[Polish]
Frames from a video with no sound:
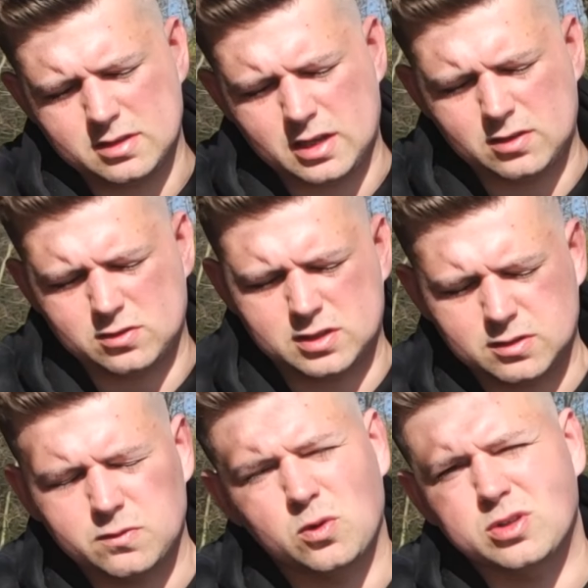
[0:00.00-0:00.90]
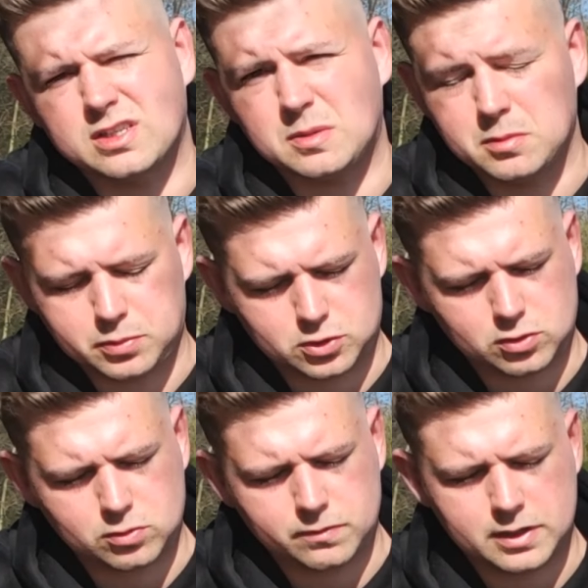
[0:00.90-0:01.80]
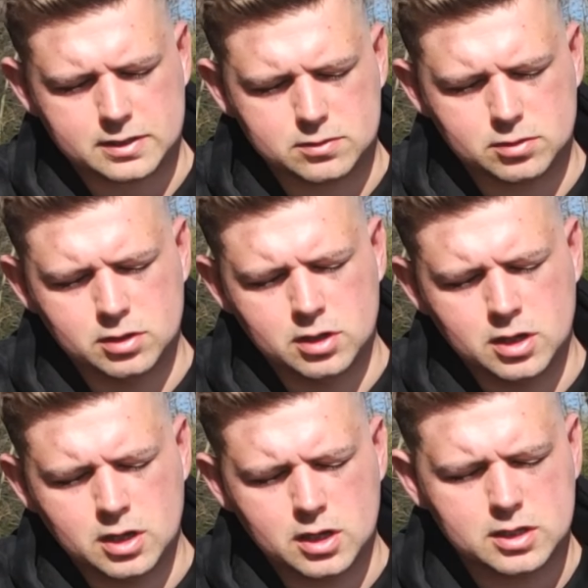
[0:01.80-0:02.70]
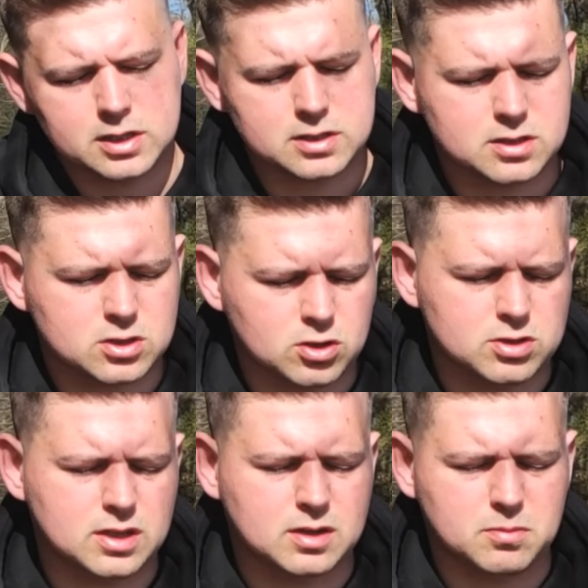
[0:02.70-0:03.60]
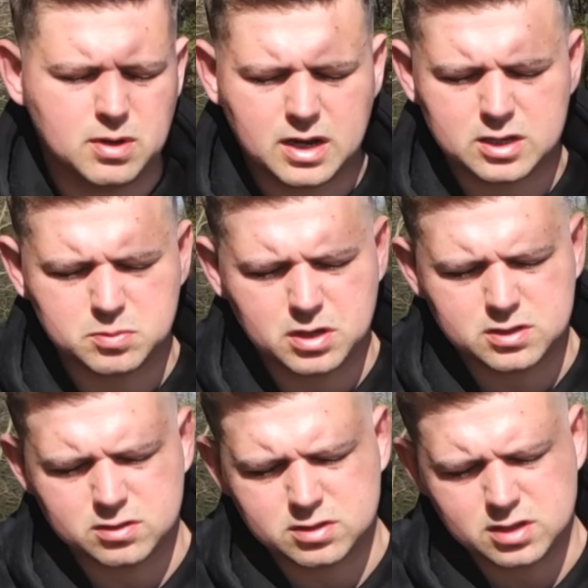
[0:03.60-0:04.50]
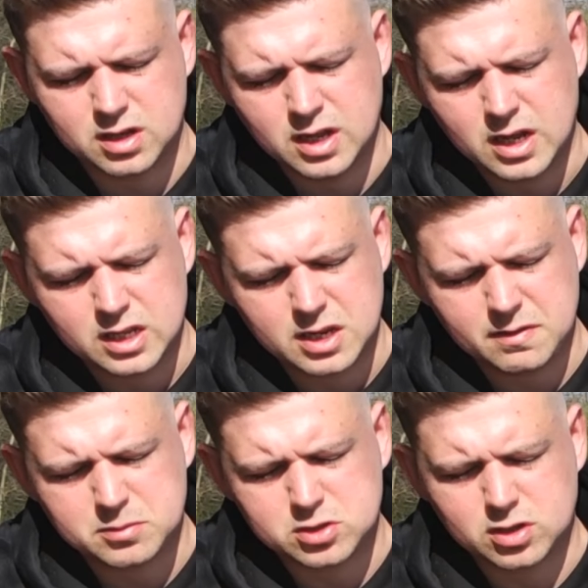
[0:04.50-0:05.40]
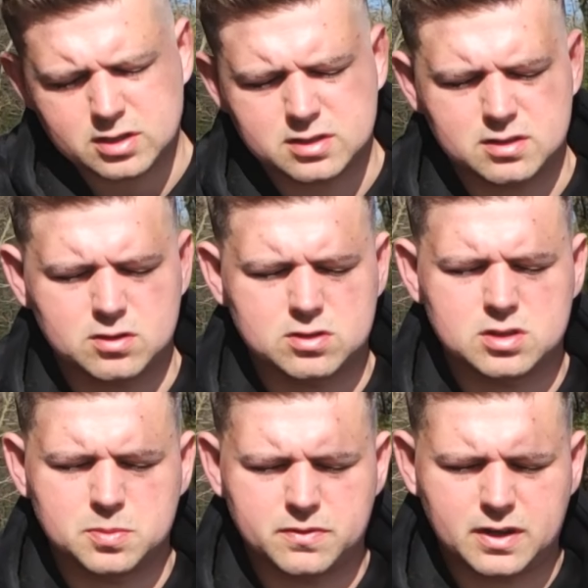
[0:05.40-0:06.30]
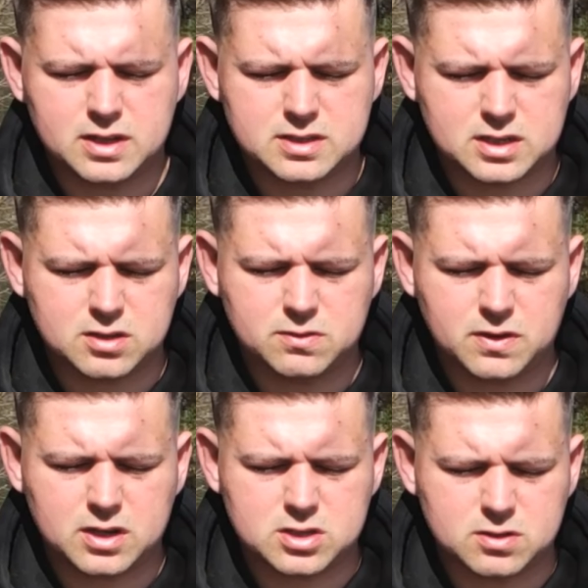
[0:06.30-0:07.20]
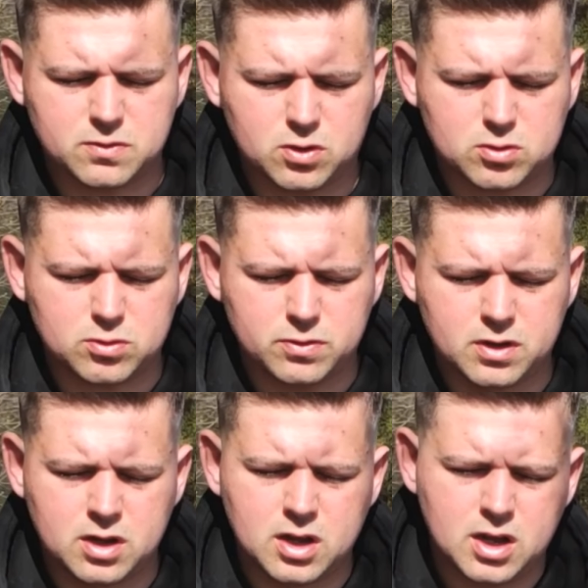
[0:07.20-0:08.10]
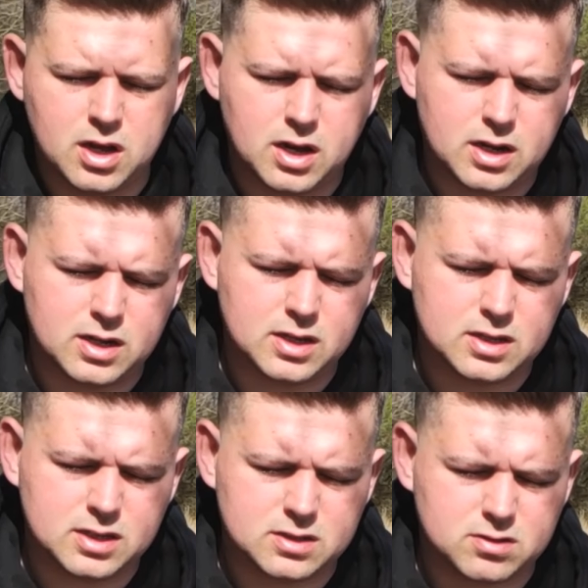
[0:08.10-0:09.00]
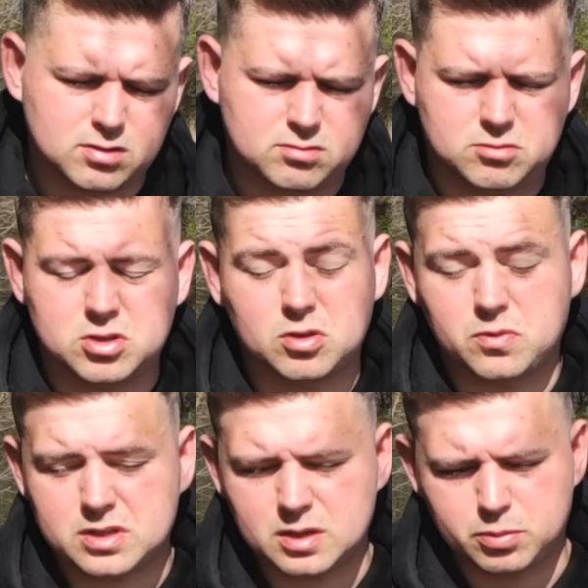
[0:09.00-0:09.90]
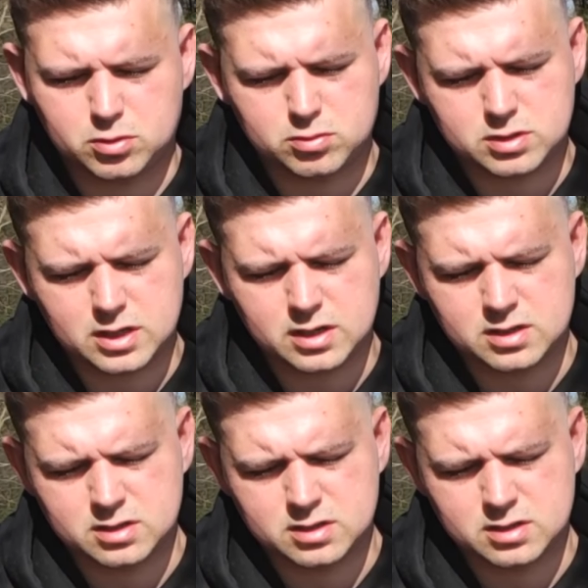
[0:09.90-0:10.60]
jedno z tych dwóch na samym początku wyjazdu, jest czosnek, mega śmierdzący. Nie wiem, czy to jest rozsypywane z jakichś większych worków, ale jest to, czy to własna produkcja e,